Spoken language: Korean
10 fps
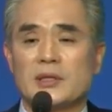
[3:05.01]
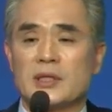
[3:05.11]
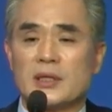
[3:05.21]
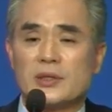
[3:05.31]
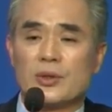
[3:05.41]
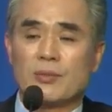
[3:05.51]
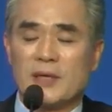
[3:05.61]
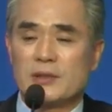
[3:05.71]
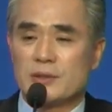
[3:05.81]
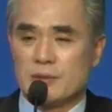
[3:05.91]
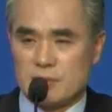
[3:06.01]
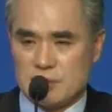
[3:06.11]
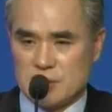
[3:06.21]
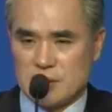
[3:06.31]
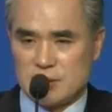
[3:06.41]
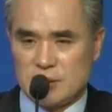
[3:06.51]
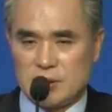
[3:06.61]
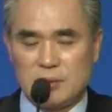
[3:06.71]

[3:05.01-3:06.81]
1장 1절로 8절을 같이